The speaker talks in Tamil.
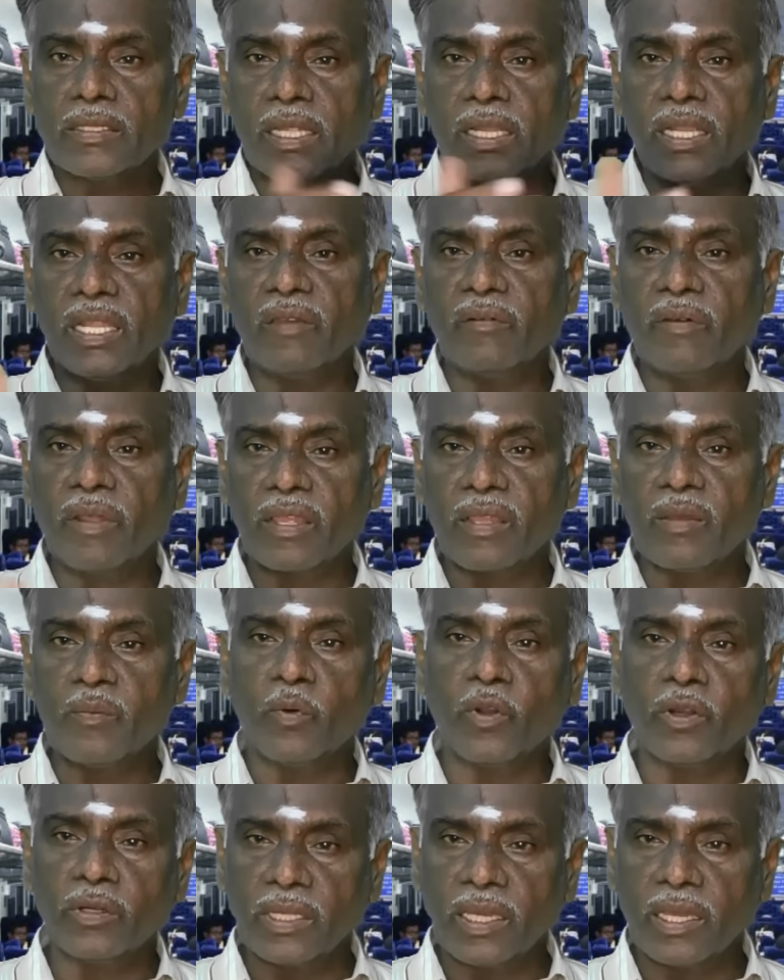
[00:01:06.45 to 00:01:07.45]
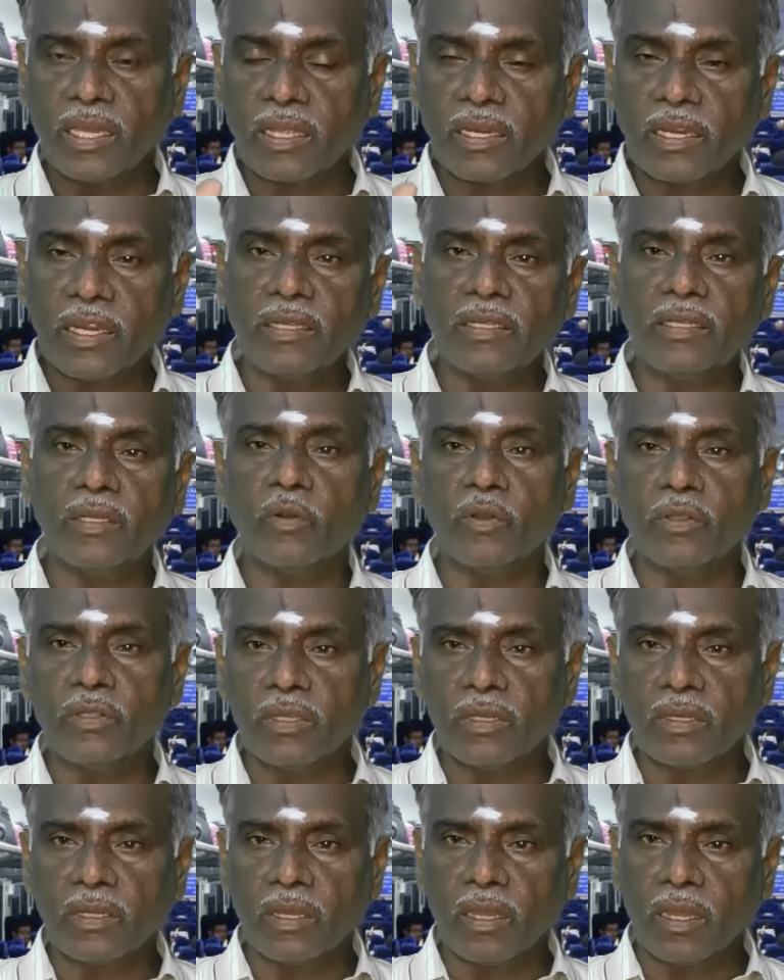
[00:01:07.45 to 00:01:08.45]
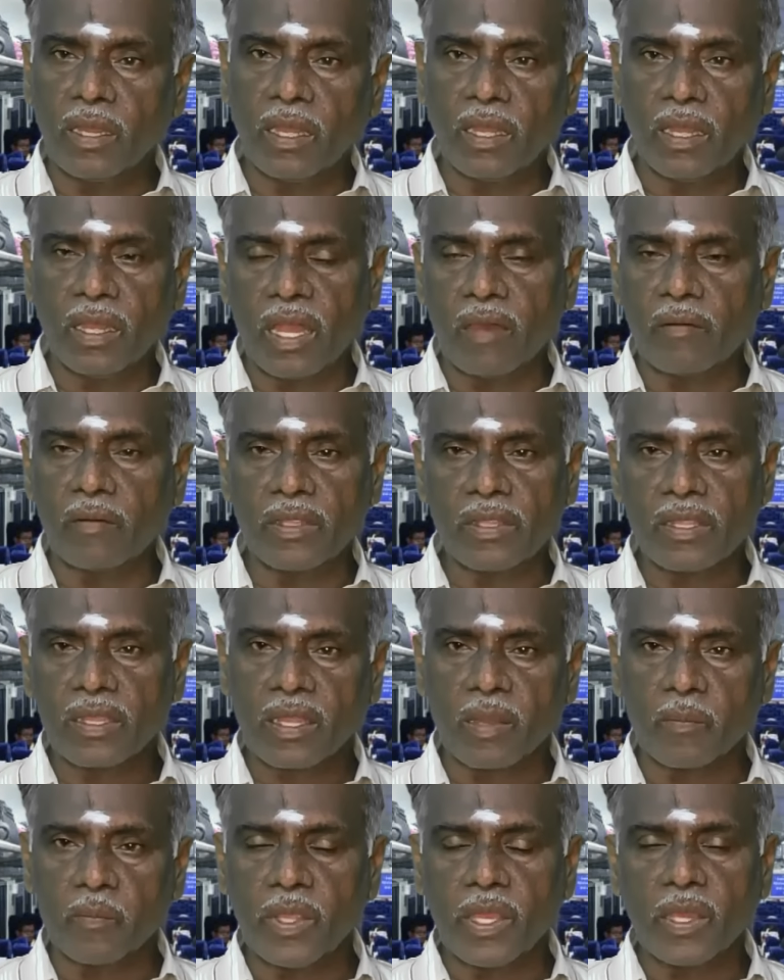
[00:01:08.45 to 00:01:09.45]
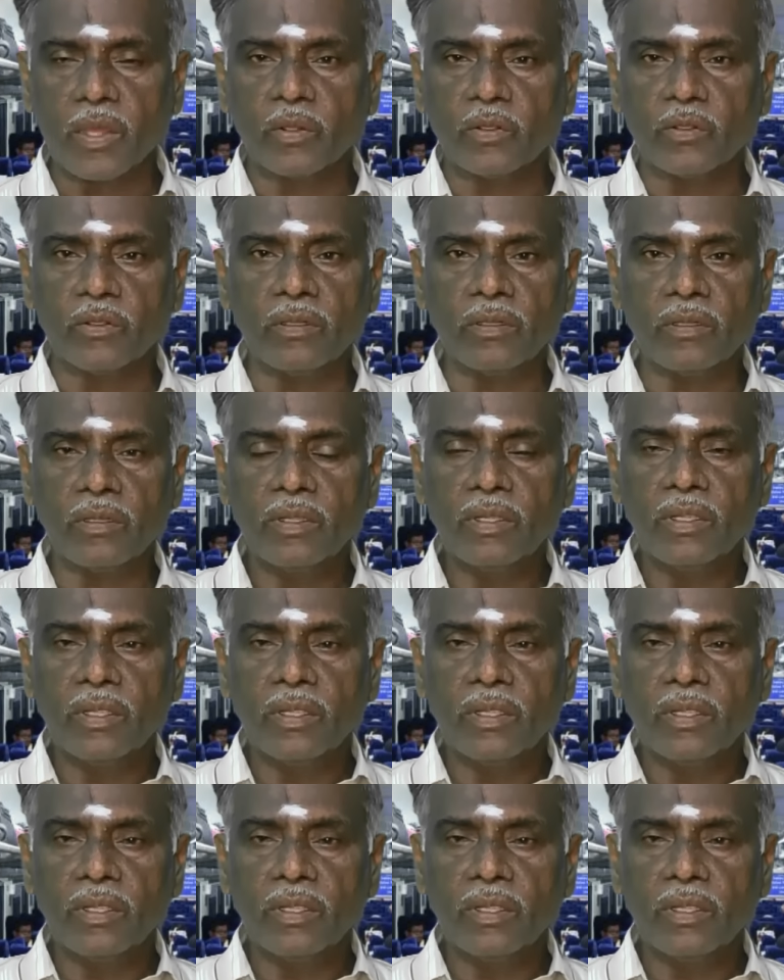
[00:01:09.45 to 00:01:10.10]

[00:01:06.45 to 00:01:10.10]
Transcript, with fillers: சென்னை வரைக்கும் போட்டால் ரேட்டு கொஞ்சம் ஆவரேஜாக கம்மியாக இருக்கும்